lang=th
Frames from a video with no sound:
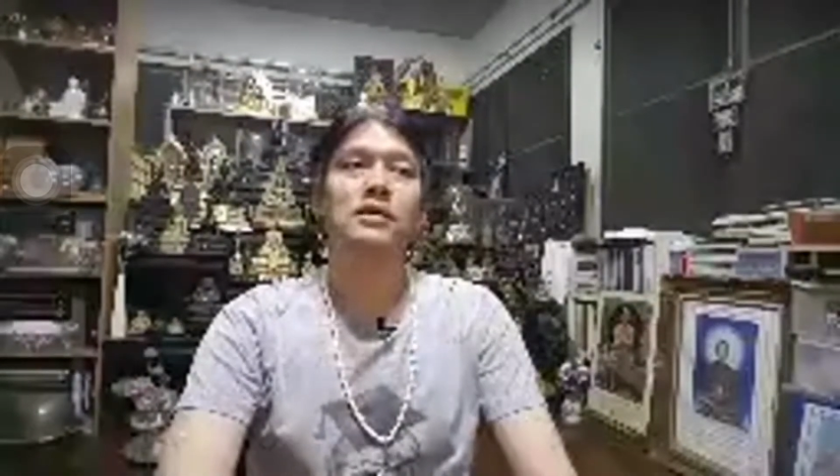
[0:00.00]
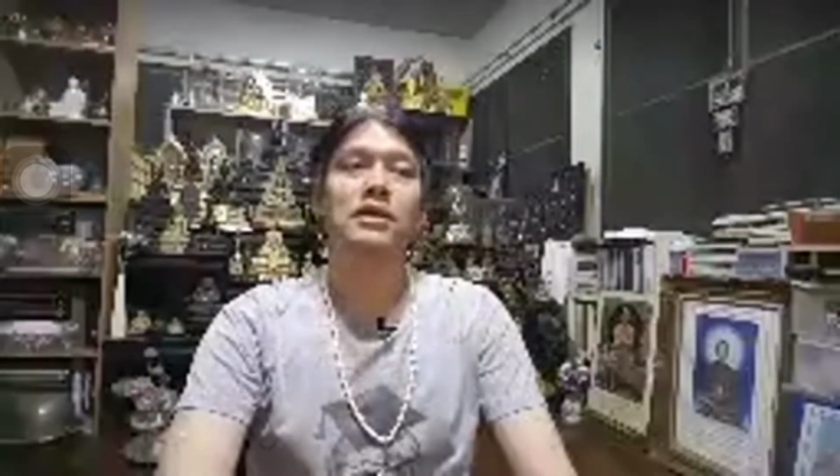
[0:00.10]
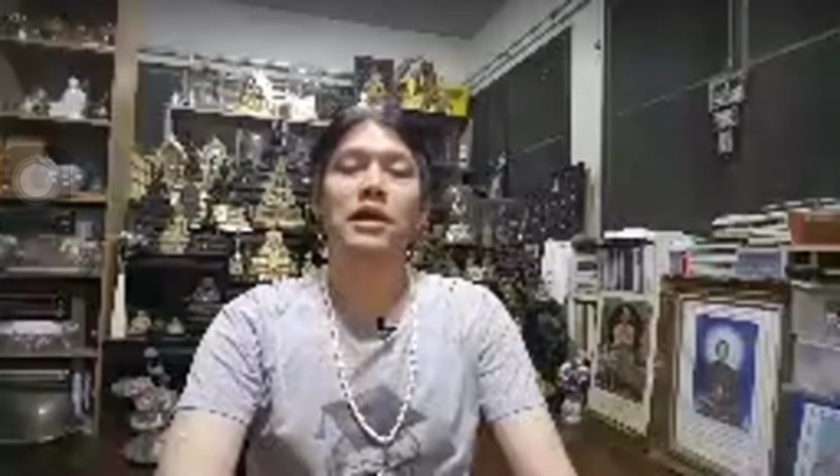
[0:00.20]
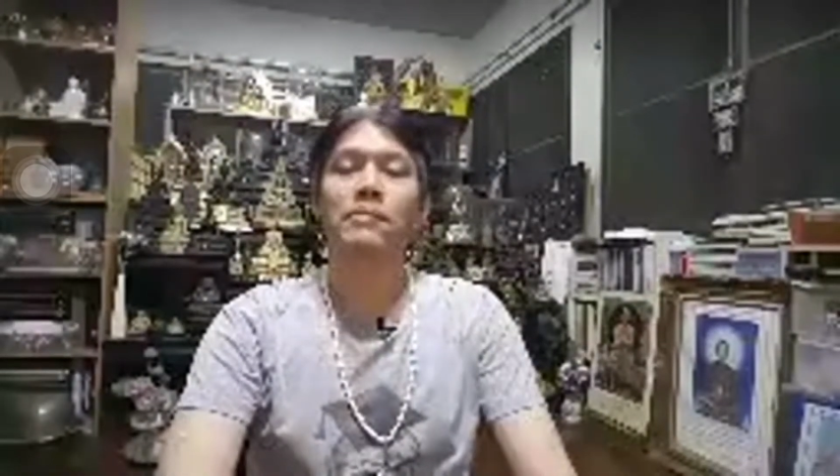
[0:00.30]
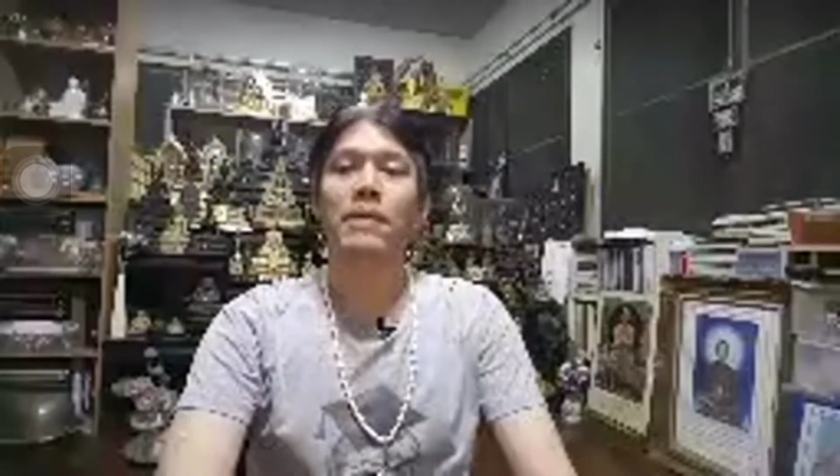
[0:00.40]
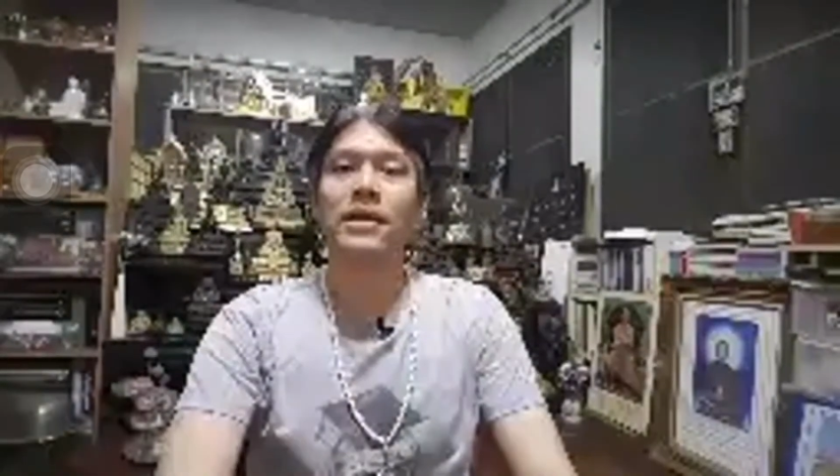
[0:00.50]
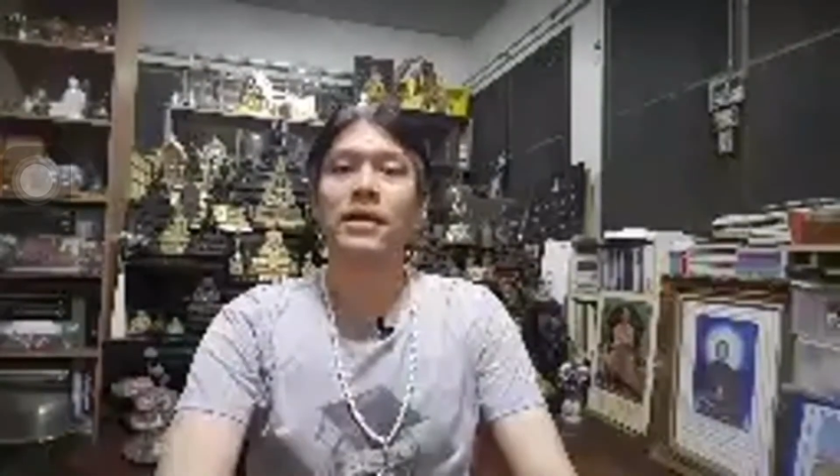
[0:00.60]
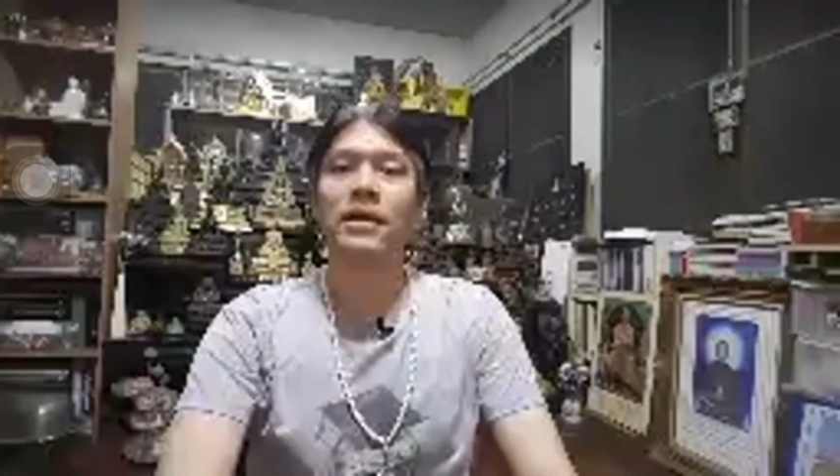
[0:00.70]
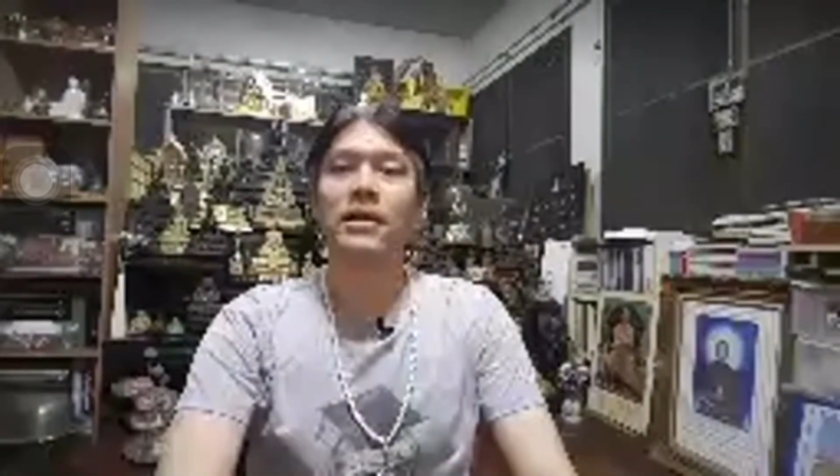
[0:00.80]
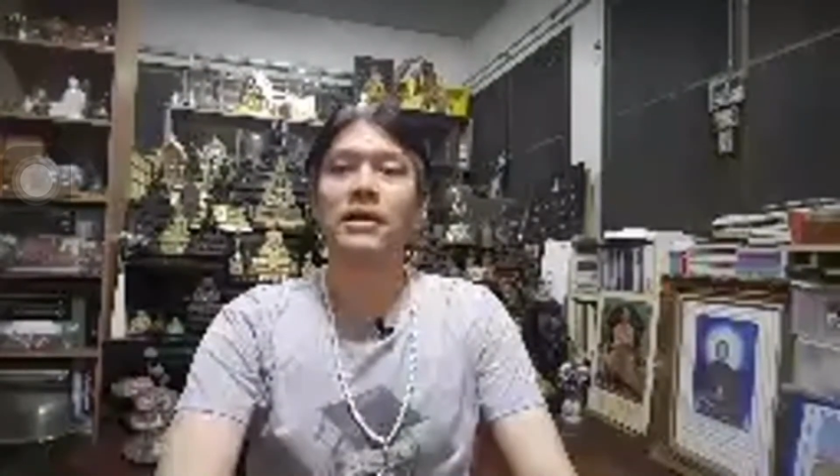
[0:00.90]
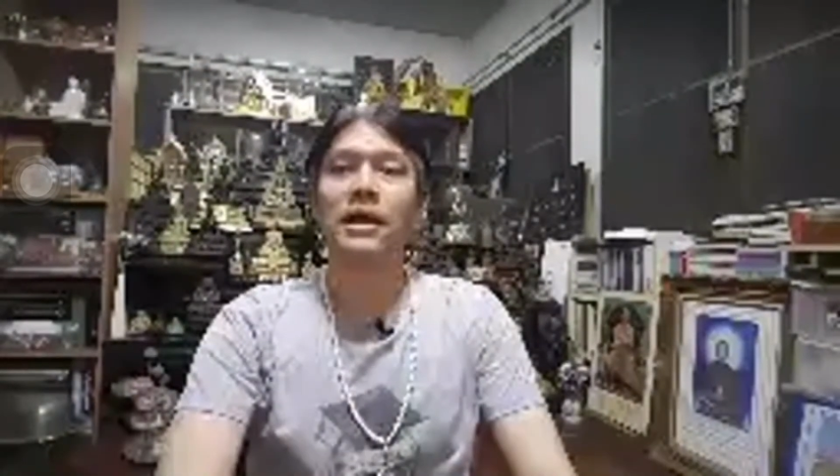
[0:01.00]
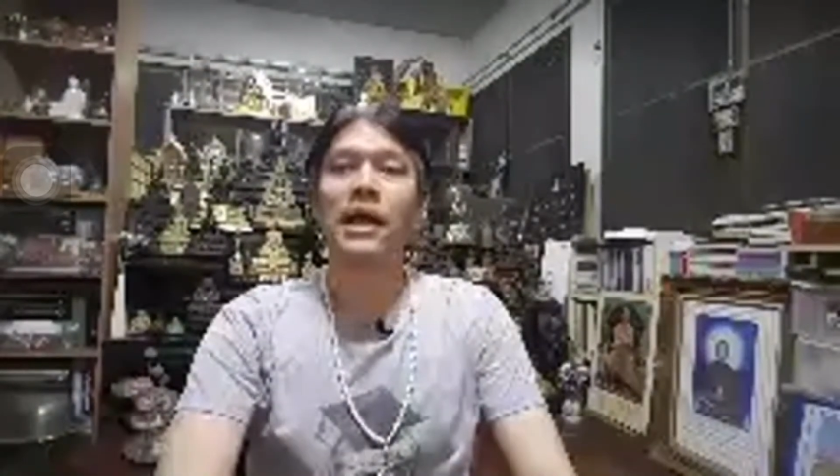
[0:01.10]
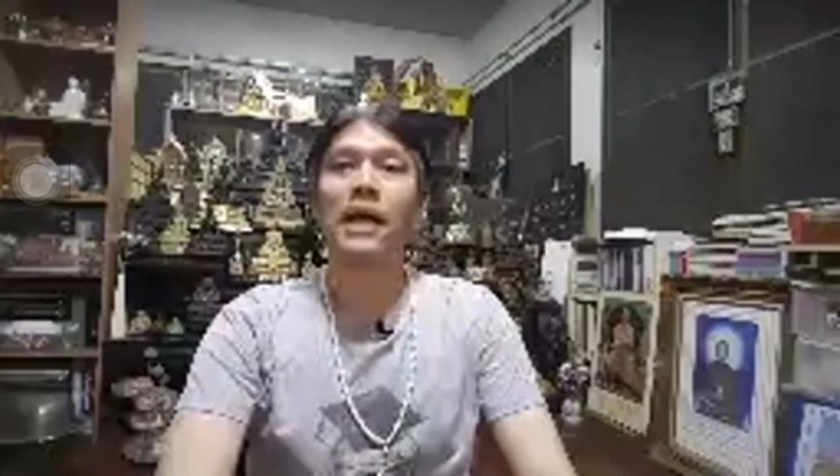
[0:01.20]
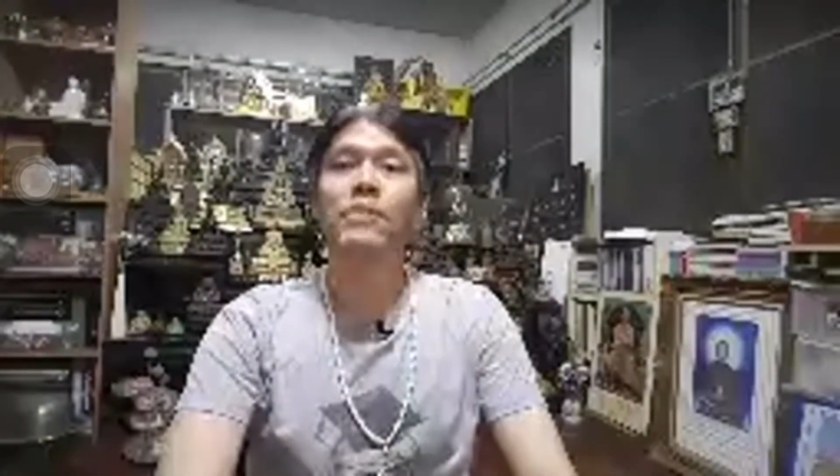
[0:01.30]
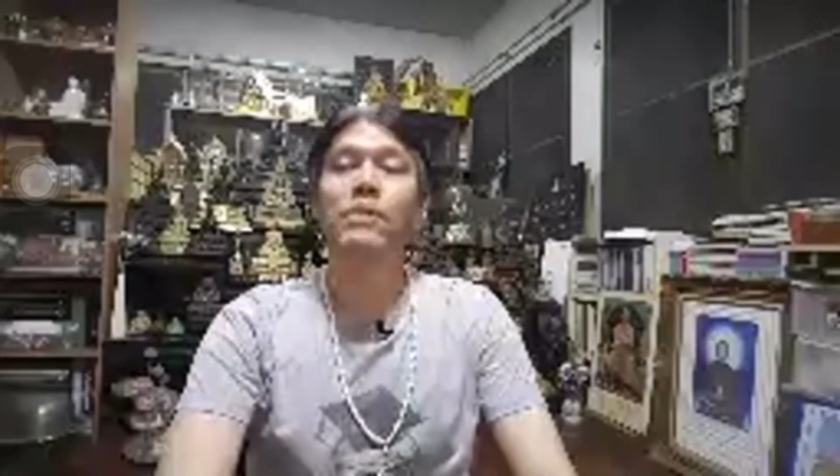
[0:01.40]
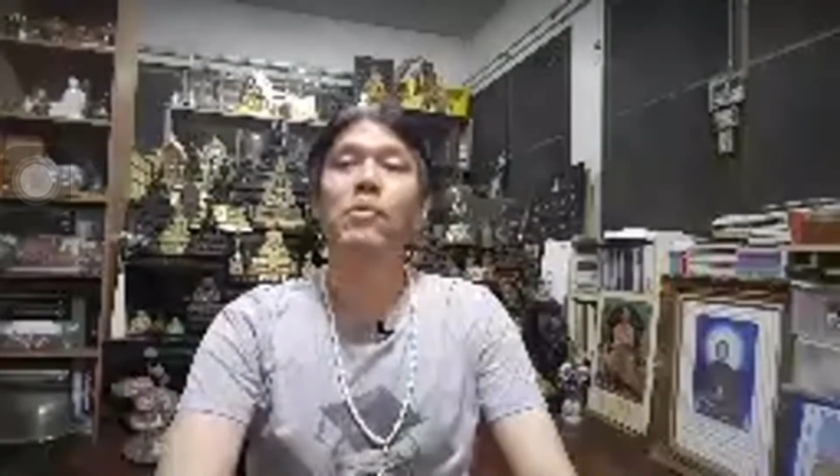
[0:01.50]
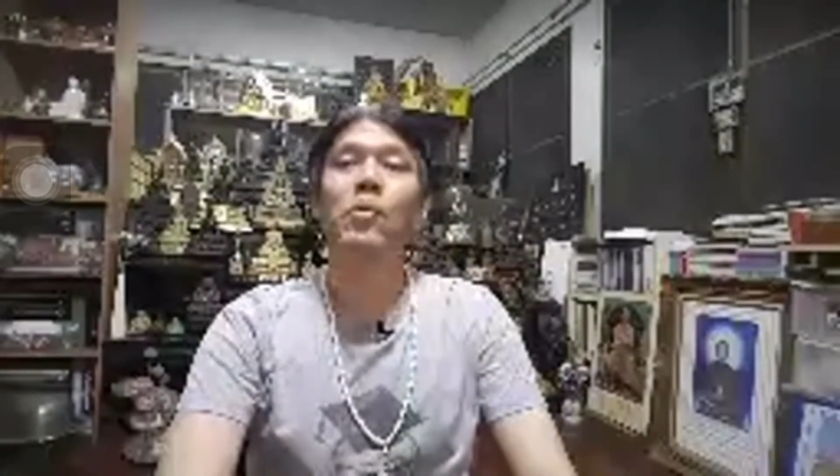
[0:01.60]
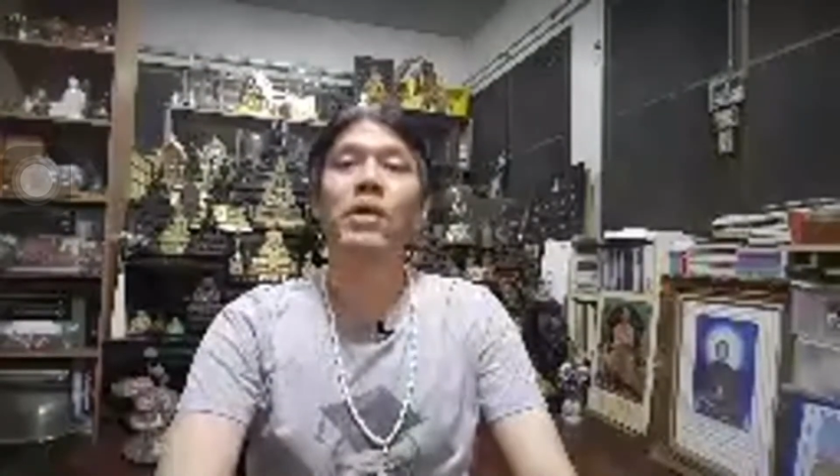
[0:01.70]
เกิดมาทั้งทั้งกรรมทั้งบุญ